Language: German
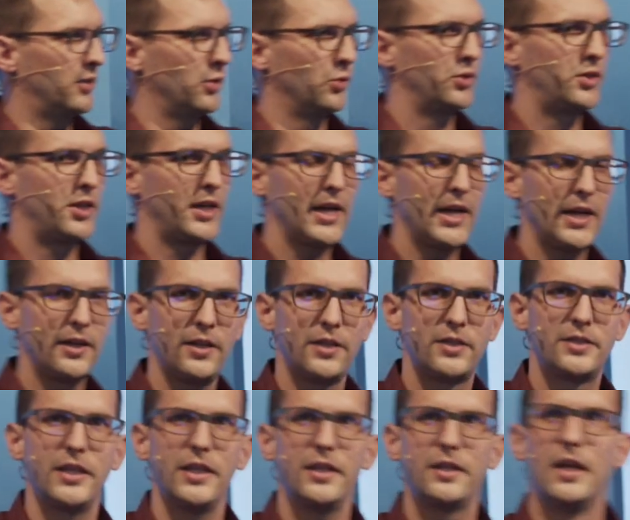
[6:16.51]
Und die
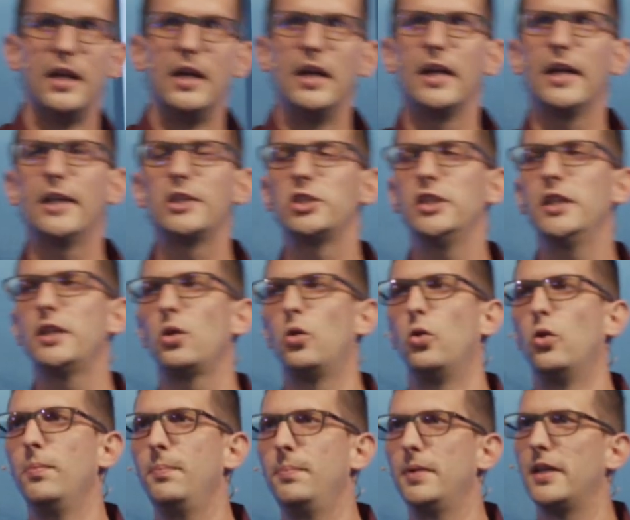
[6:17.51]
Richterzeit ist nicht
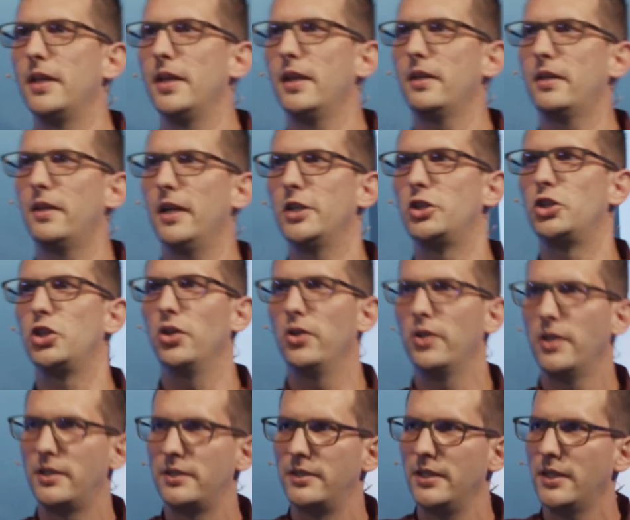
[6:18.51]
unbedingt eine
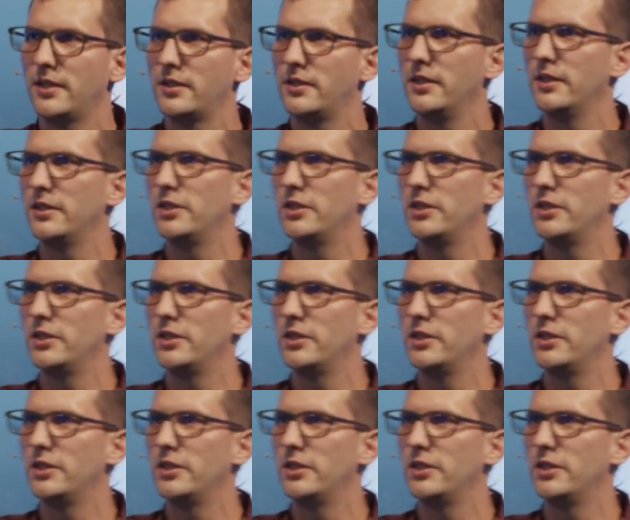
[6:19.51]
schöne Zeit gewesen.